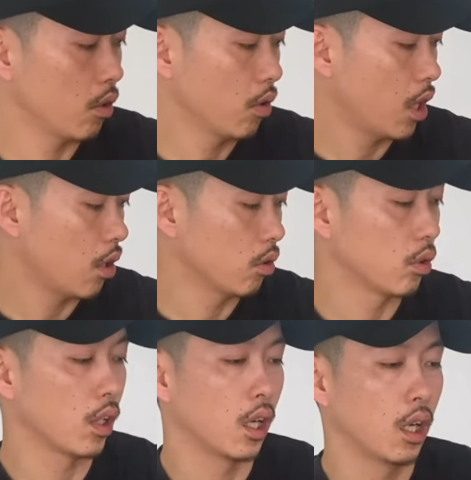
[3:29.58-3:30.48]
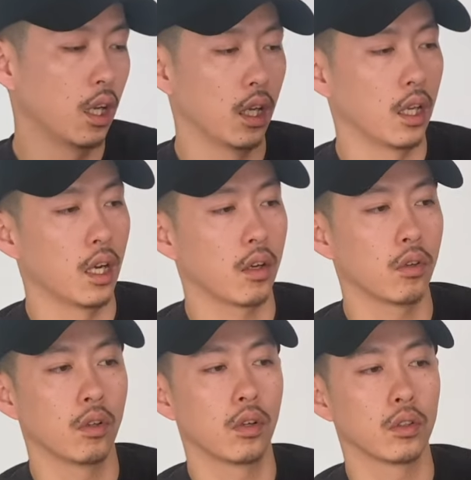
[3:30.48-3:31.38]
こう箱とか、えー、
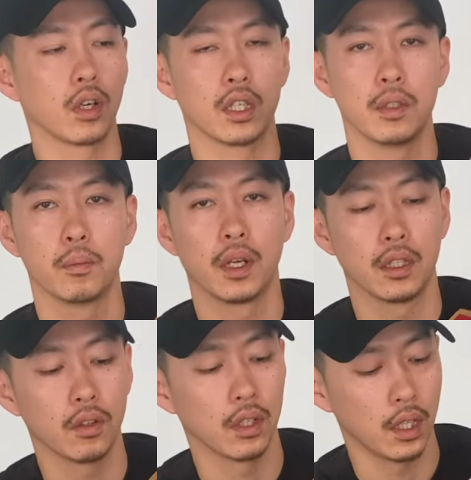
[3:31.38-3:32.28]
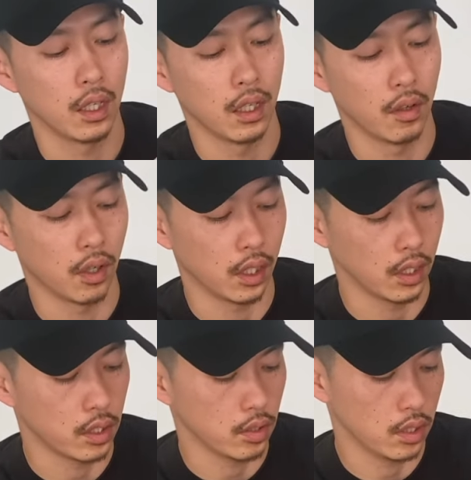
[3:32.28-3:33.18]
箱とか品番ではね、えー、分かり
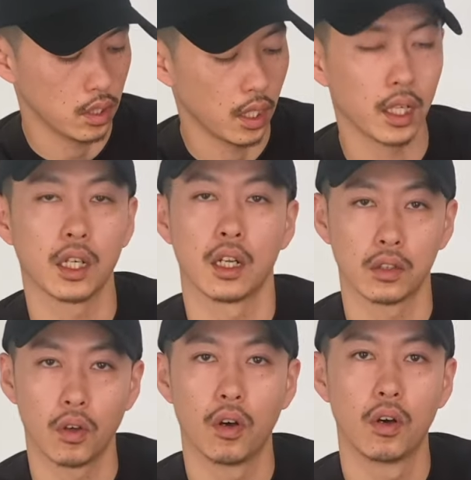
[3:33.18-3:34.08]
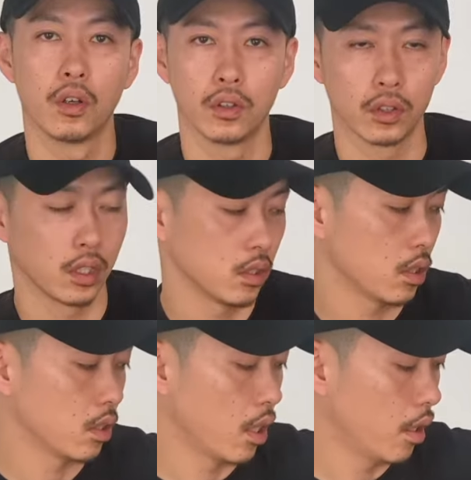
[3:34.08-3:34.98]
やすい違いかなという感じで
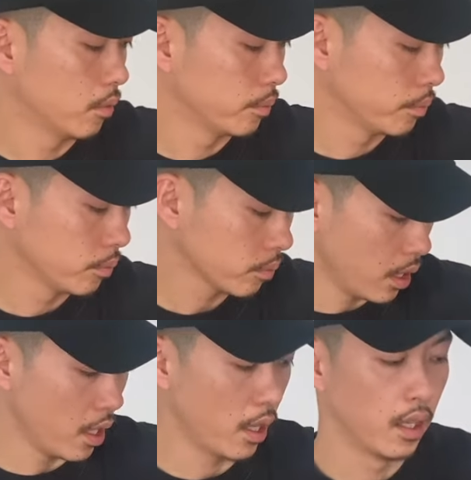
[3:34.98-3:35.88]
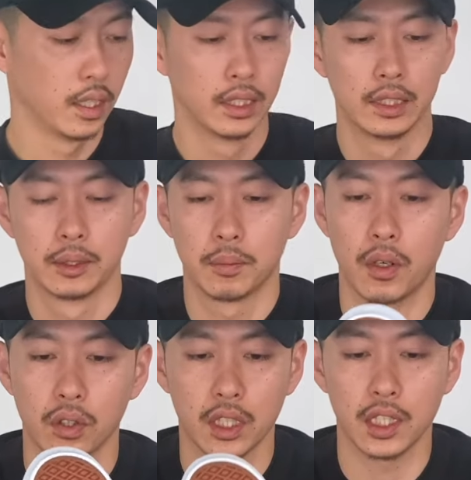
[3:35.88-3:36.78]
すね。で、まあ、
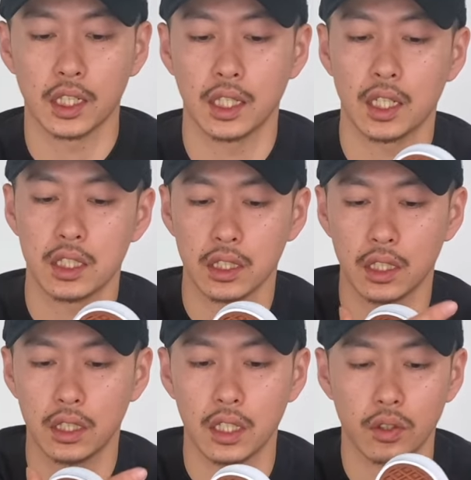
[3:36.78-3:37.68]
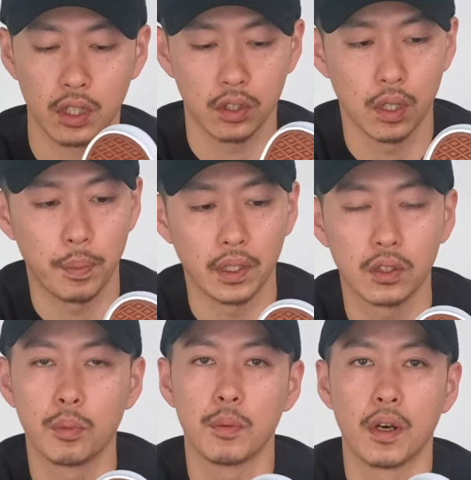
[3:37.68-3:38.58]
こう木型が違ったりとかっていうのはパッ
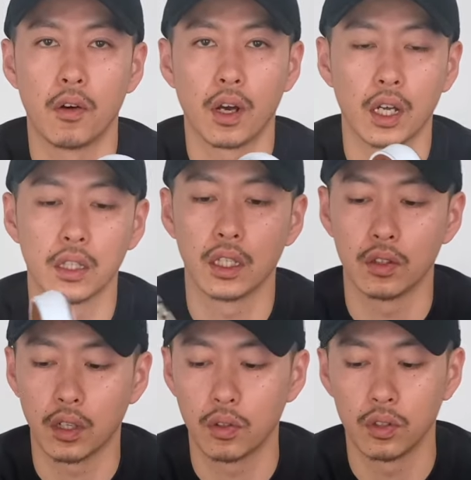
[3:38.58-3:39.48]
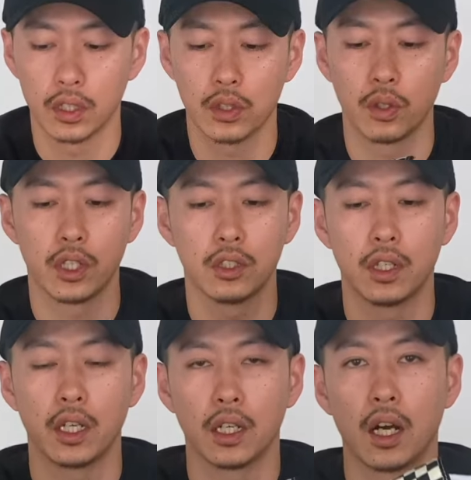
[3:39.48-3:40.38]
と見まあ分かんないので、このね反り具
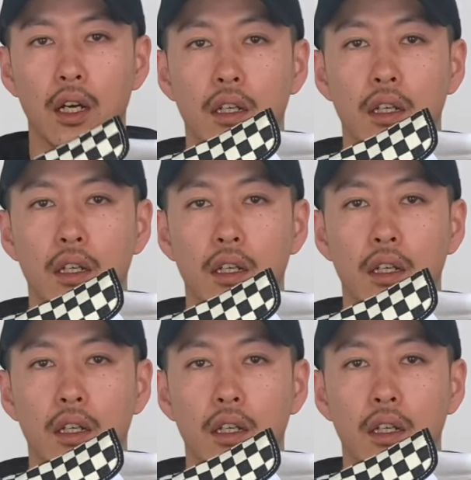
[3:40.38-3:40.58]
合が